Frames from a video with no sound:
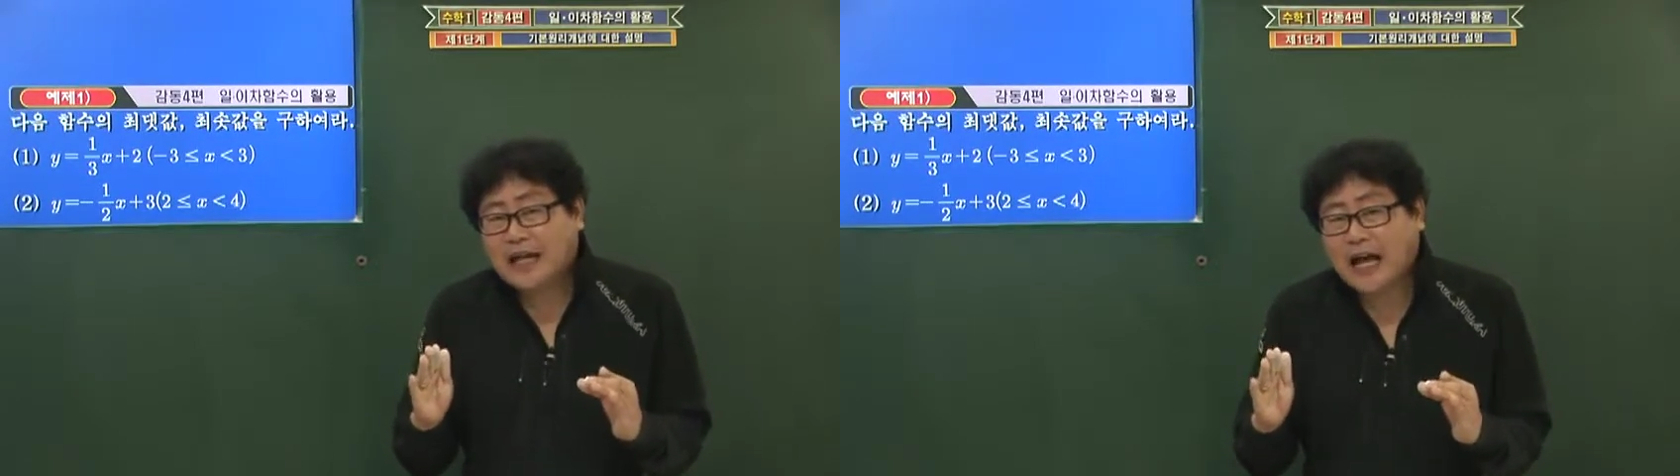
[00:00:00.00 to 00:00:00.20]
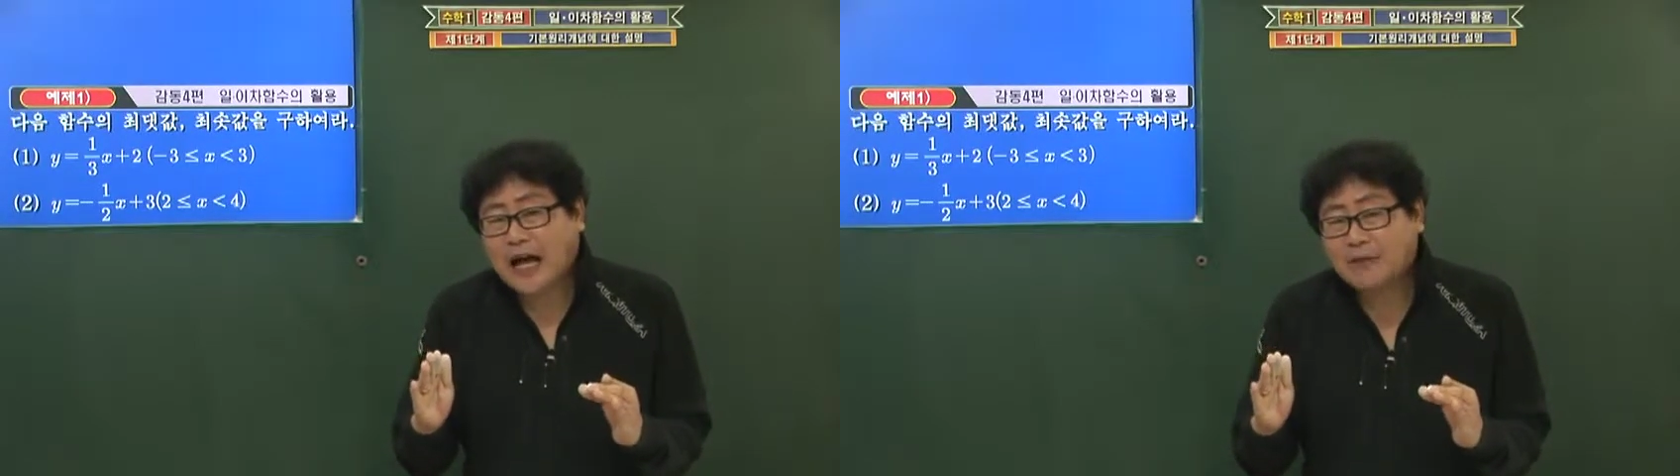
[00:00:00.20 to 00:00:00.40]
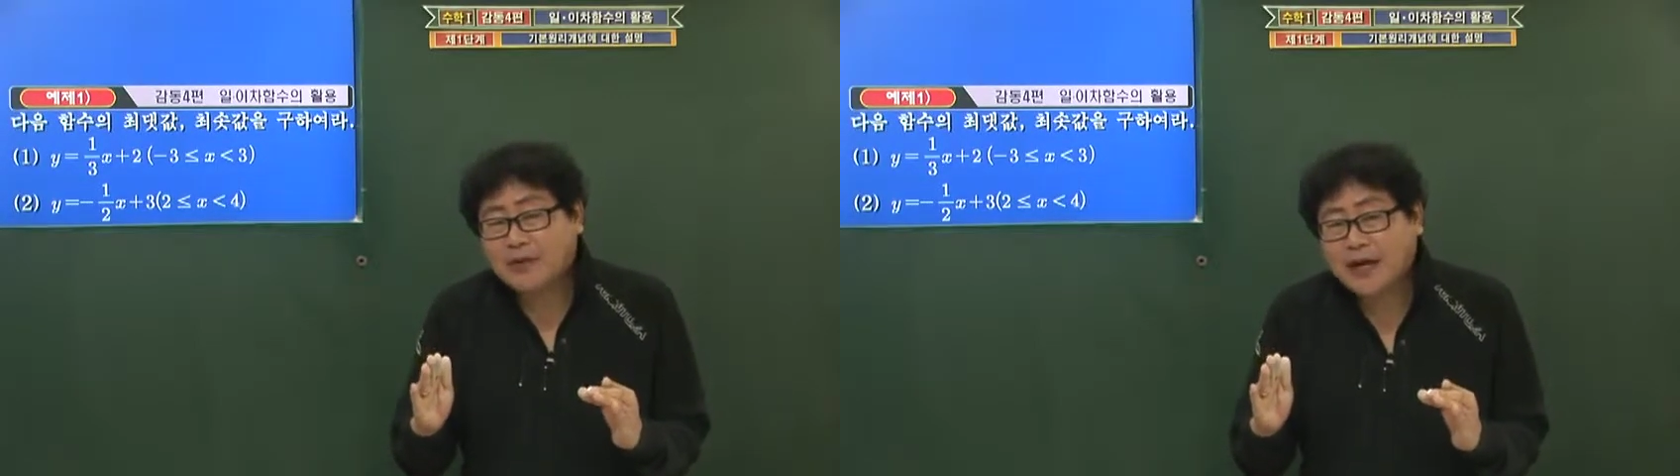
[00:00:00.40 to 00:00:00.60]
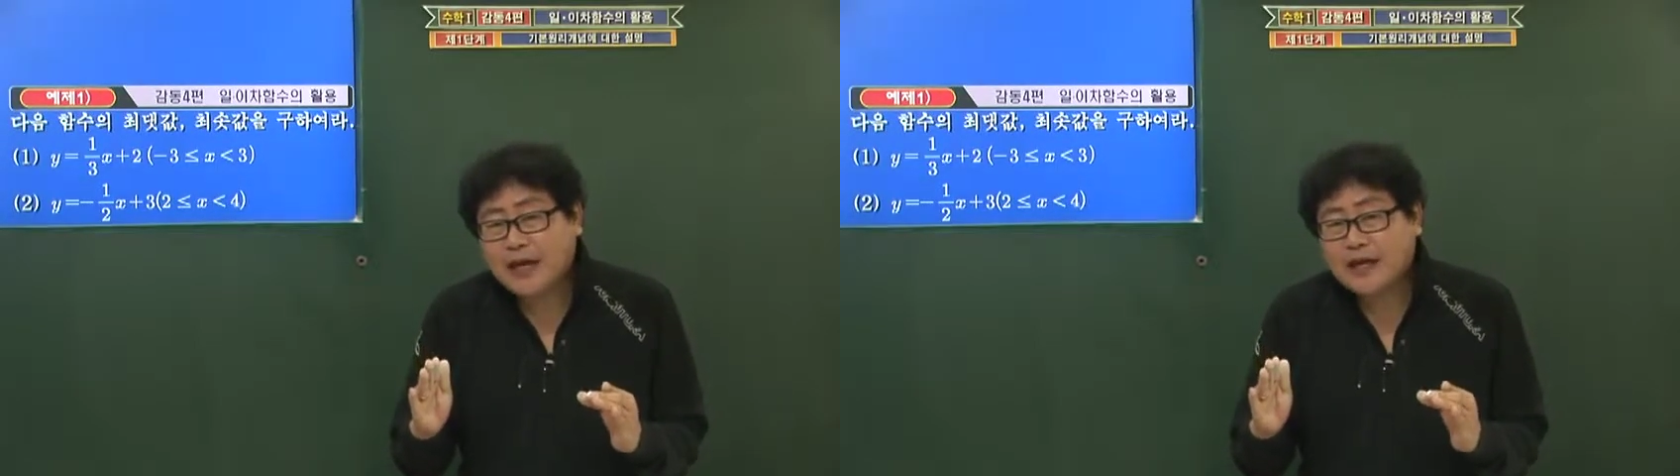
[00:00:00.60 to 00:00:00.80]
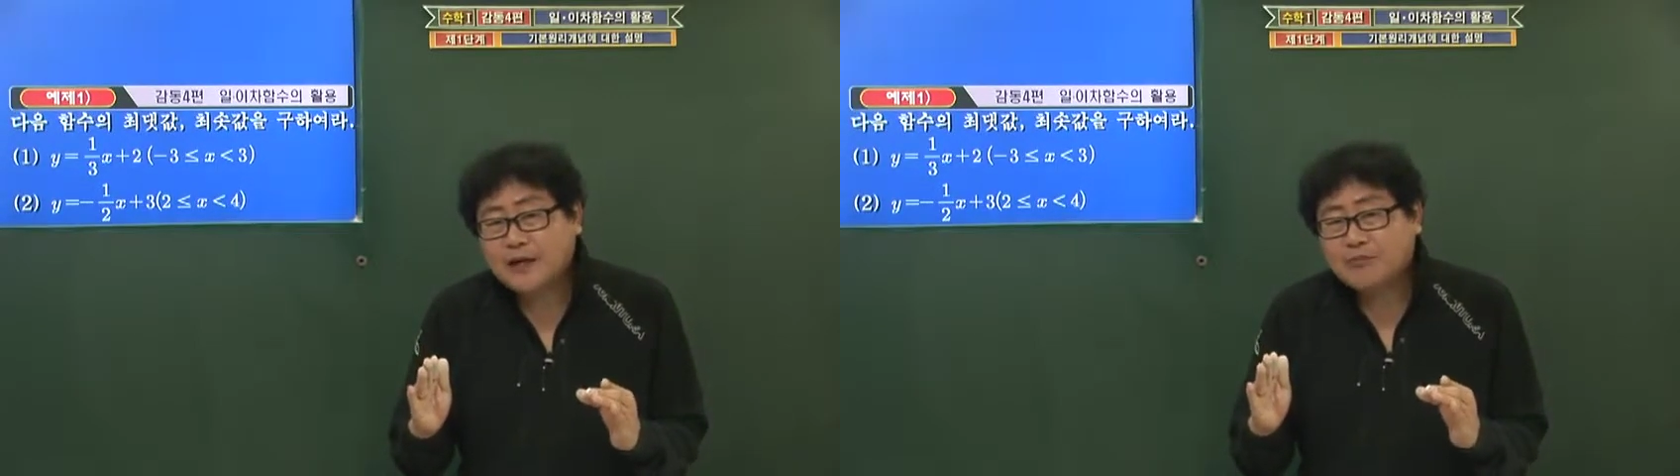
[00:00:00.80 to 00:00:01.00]

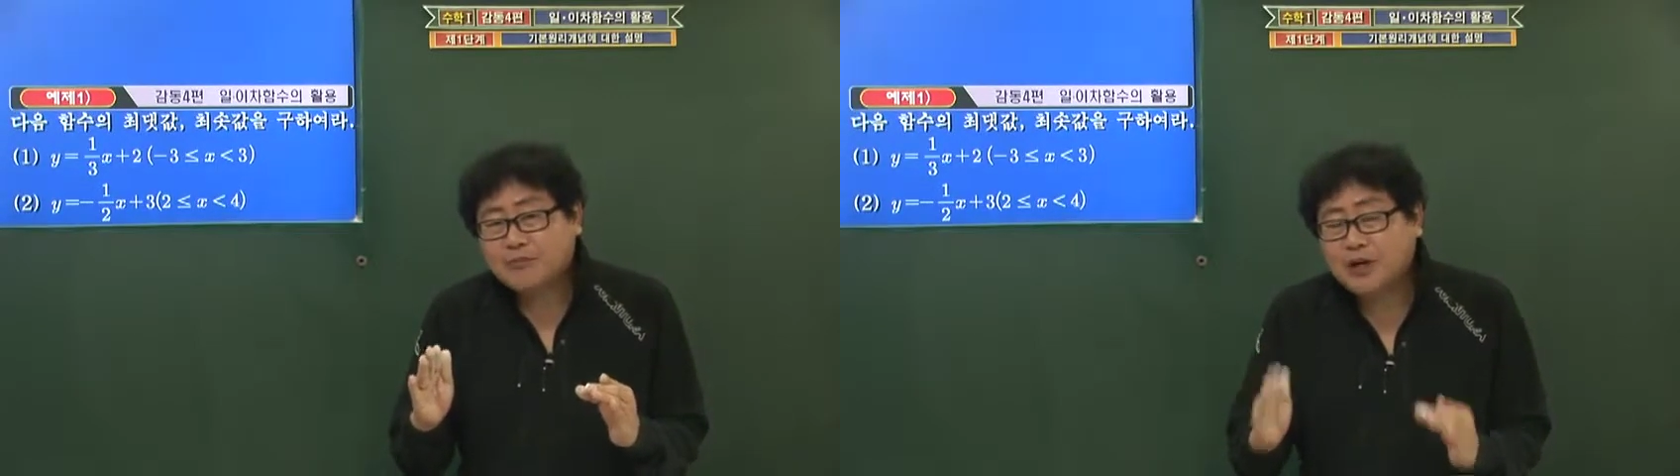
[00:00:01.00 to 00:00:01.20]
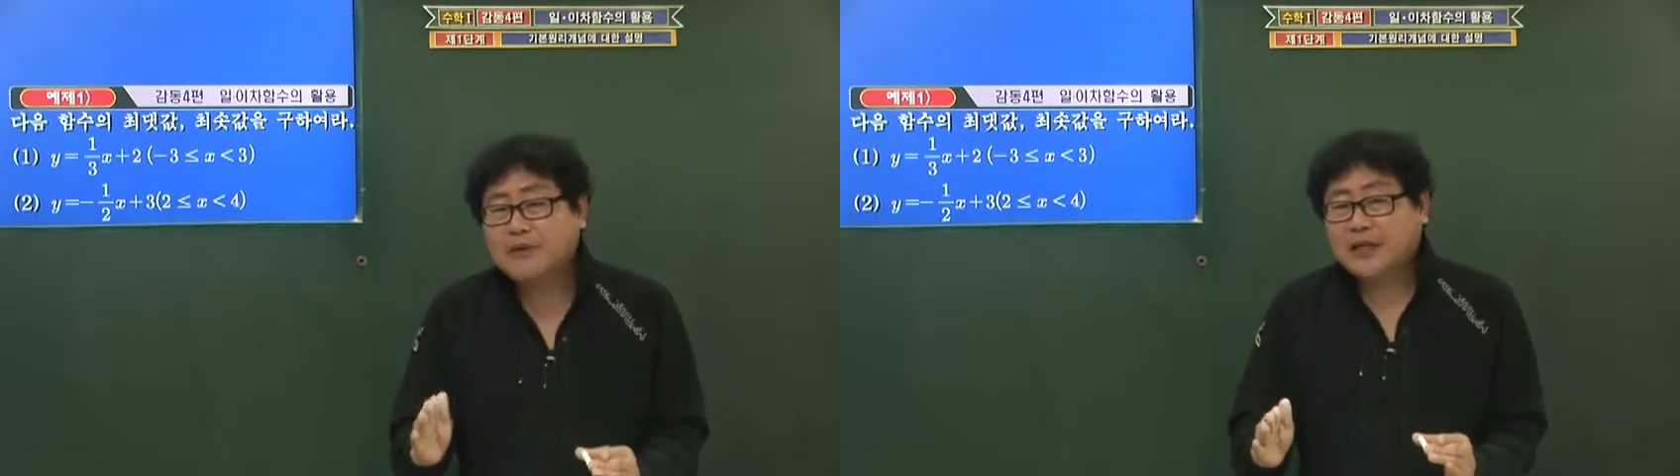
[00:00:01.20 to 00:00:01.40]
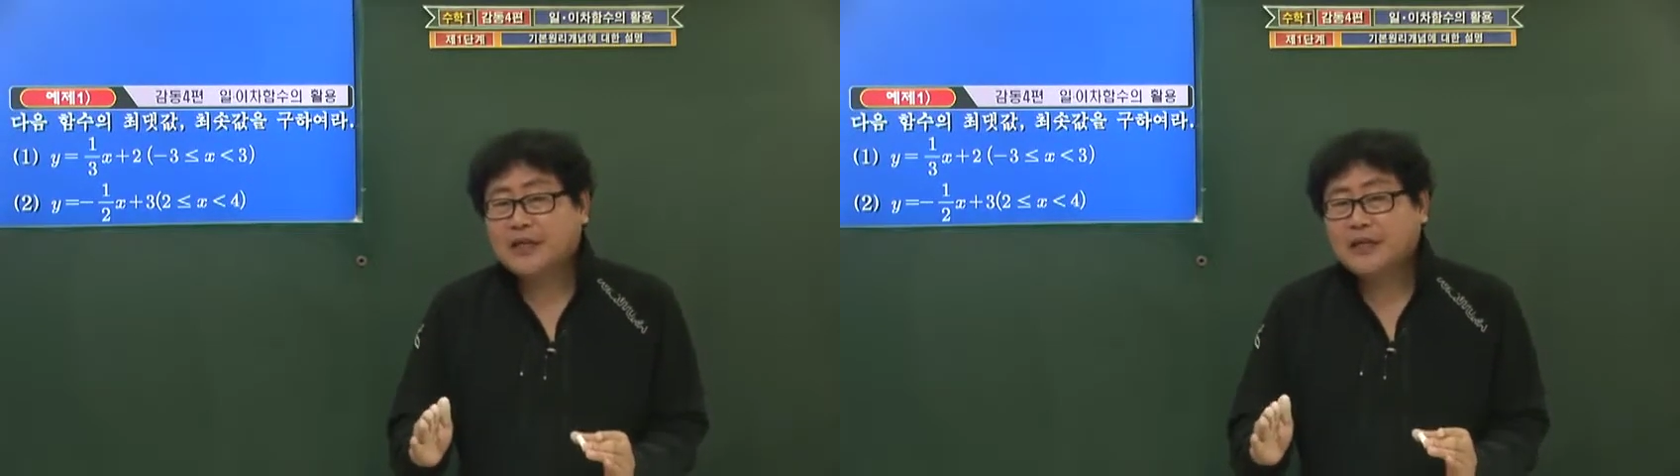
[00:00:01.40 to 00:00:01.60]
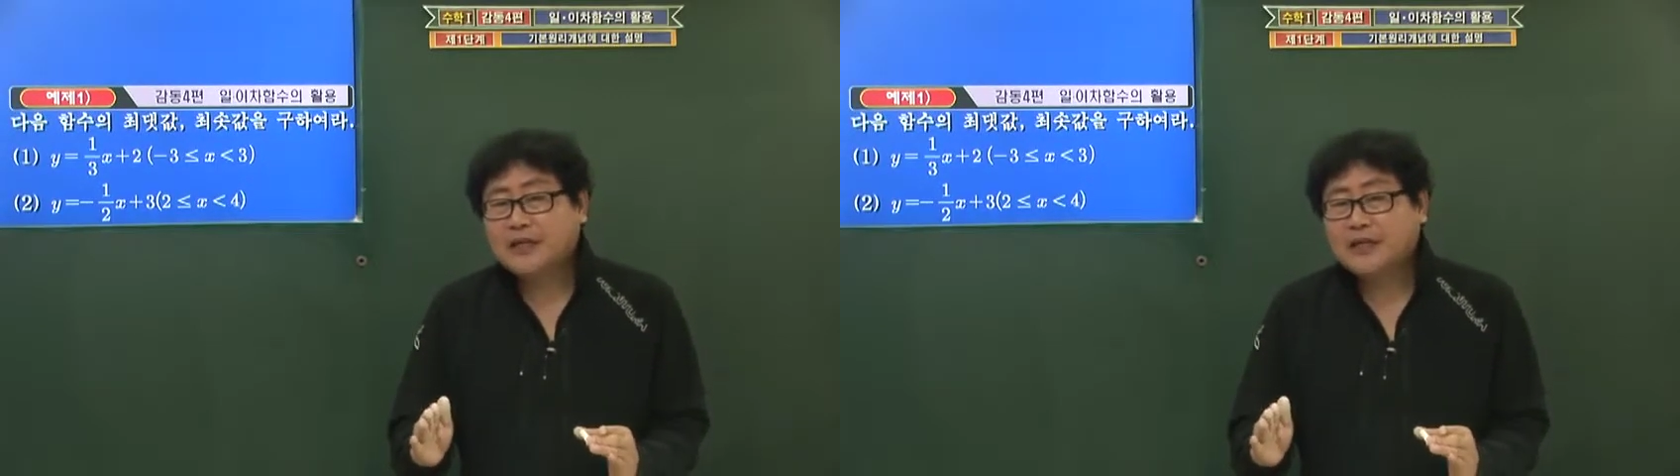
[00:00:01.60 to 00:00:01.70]
값의 범위.